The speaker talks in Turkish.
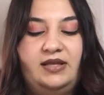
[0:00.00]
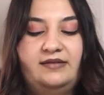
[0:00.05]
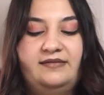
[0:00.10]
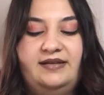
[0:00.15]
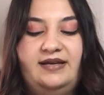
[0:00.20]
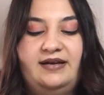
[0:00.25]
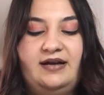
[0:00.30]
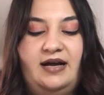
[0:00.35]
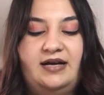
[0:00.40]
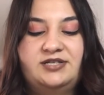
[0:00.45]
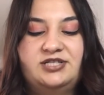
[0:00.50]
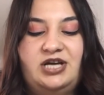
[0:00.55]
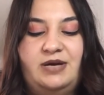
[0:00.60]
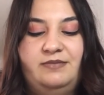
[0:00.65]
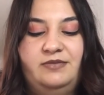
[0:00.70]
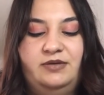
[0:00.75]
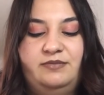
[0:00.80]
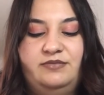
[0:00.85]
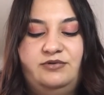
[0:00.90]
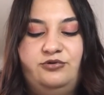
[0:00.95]
tek
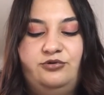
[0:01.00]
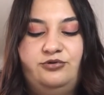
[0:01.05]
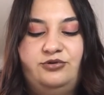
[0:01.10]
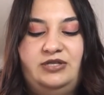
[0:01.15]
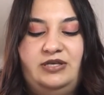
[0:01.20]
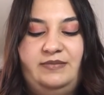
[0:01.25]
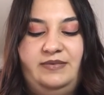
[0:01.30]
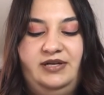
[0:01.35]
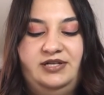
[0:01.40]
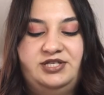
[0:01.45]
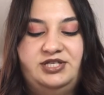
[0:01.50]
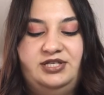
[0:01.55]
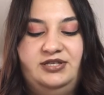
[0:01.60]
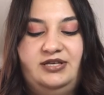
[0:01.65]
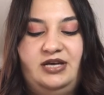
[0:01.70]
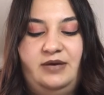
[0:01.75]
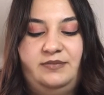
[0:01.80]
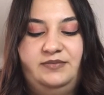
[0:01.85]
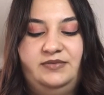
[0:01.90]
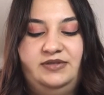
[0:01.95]
akşamlık bir süsleme için
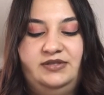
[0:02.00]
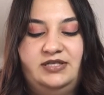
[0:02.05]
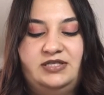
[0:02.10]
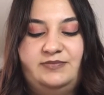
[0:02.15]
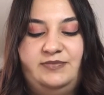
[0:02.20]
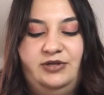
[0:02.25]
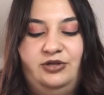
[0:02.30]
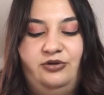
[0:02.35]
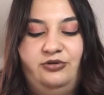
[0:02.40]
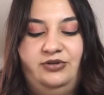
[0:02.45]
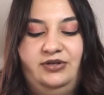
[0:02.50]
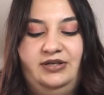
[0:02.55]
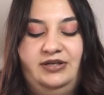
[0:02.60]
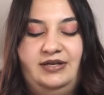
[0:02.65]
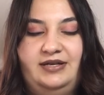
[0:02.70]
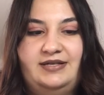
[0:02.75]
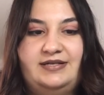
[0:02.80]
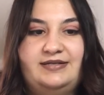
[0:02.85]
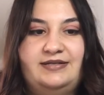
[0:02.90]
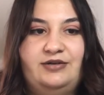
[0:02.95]
yaptığınız balonların
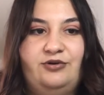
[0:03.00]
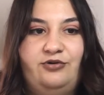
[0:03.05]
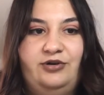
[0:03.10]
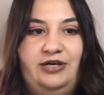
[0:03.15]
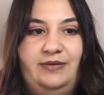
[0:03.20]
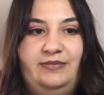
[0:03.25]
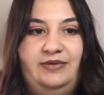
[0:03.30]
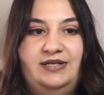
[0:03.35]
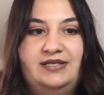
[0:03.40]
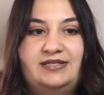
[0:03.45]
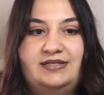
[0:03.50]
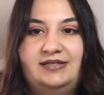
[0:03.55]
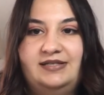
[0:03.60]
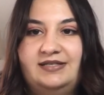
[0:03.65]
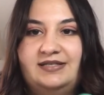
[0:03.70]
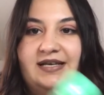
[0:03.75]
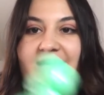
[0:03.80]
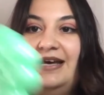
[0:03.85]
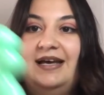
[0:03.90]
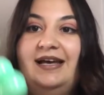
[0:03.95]
arasına koyabilirsiniz.
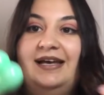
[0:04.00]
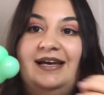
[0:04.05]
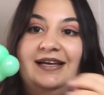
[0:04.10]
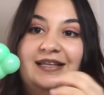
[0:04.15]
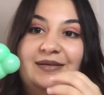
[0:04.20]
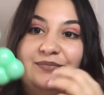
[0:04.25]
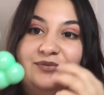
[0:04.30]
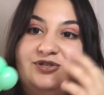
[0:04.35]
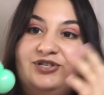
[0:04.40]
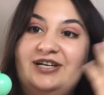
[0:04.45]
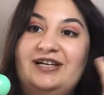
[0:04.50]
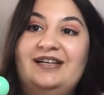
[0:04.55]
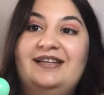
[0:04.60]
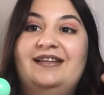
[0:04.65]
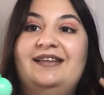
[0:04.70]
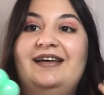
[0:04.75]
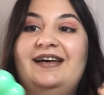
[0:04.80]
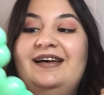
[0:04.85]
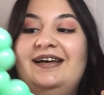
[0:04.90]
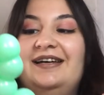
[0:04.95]
Ya da bu
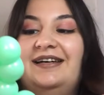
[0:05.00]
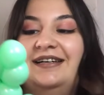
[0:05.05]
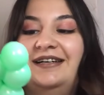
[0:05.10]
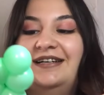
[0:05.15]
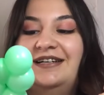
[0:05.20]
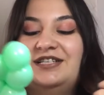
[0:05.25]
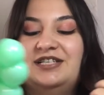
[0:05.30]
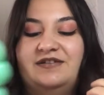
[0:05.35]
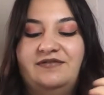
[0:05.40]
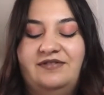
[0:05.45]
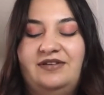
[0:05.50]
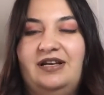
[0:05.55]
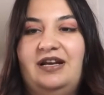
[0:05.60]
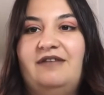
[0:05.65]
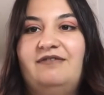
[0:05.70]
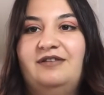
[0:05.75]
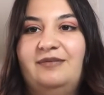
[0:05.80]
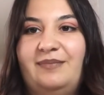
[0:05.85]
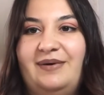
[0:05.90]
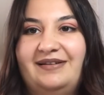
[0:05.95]
şekilde e, çift
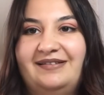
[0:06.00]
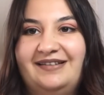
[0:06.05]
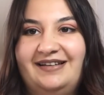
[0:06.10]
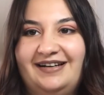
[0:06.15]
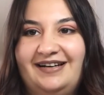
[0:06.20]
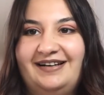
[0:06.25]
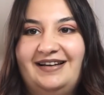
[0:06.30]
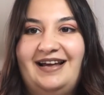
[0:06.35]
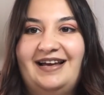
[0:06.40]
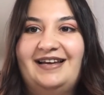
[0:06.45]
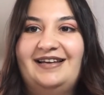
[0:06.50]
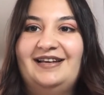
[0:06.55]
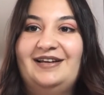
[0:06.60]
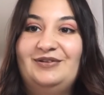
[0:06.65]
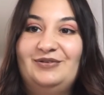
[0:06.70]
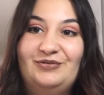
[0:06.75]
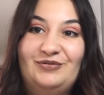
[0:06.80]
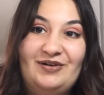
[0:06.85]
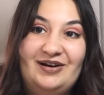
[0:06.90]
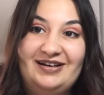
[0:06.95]
taraflı bant takarak
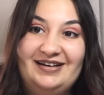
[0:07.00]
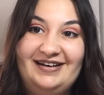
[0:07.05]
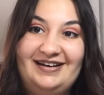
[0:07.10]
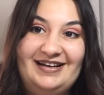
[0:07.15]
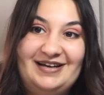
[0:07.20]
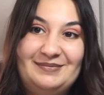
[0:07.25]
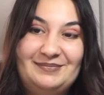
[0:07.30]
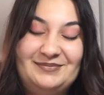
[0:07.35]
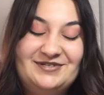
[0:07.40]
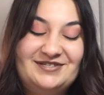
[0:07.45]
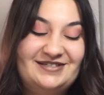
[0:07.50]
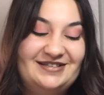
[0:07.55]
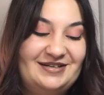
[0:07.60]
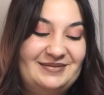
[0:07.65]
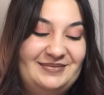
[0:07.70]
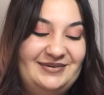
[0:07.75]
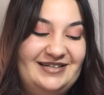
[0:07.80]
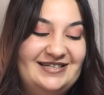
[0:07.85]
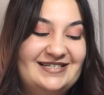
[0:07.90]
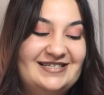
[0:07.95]
yine duvarlara
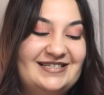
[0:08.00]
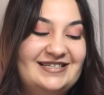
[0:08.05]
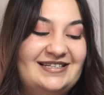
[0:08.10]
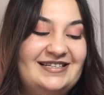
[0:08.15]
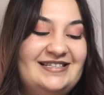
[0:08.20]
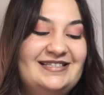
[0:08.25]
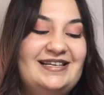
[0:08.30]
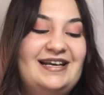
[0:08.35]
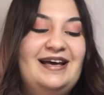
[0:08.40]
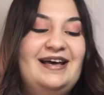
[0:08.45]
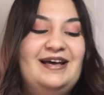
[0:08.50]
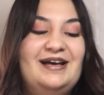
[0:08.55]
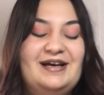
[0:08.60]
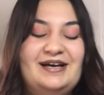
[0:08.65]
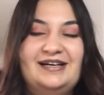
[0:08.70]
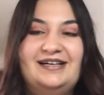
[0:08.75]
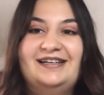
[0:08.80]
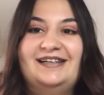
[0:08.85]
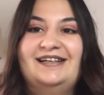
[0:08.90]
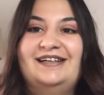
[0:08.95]
yapıştırabilirsiniz.
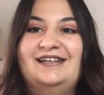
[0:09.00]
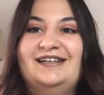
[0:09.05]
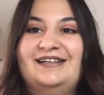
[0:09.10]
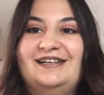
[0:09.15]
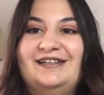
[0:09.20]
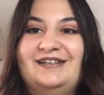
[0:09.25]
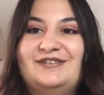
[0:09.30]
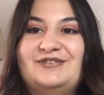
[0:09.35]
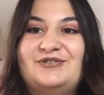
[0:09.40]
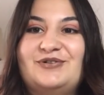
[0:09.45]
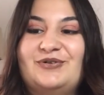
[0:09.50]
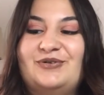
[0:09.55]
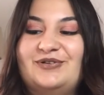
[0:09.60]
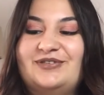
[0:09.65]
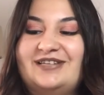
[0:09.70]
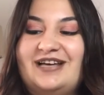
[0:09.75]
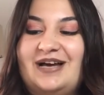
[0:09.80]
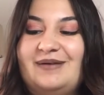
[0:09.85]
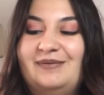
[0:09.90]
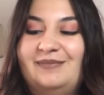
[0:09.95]
E, çok
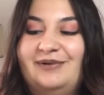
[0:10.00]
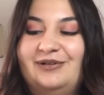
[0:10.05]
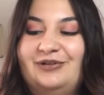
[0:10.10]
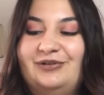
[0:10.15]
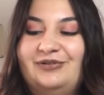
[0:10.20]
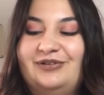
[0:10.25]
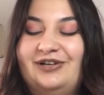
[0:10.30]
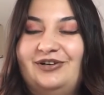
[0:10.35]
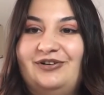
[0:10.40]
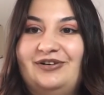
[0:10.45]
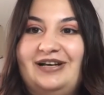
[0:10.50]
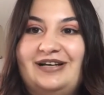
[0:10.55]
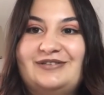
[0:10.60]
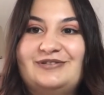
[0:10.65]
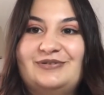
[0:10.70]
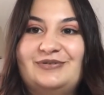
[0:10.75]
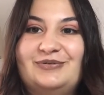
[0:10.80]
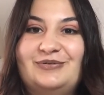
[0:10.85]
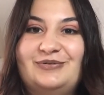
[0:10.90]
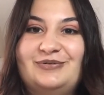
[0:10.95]
güzel bir balon
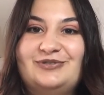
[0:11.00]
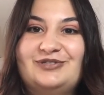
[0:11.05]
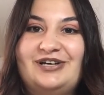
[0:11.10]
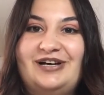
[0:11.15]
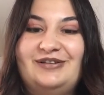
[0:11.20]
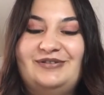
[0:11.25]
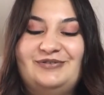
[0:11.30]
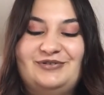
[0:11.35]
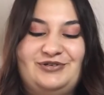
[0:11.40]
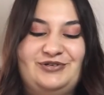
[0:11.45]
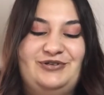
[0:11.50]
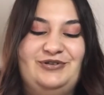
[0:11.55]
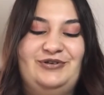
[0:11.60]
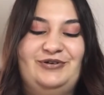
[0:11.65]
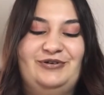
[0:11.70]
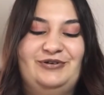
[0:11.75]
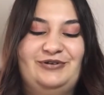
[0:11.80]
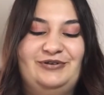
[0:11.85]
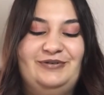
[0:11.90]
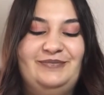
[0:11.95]
dekorasyonu olacağını
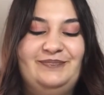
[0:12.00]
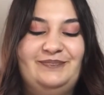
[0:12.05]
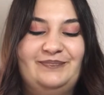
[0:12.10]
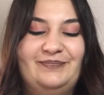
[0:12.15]
düşünüyorum.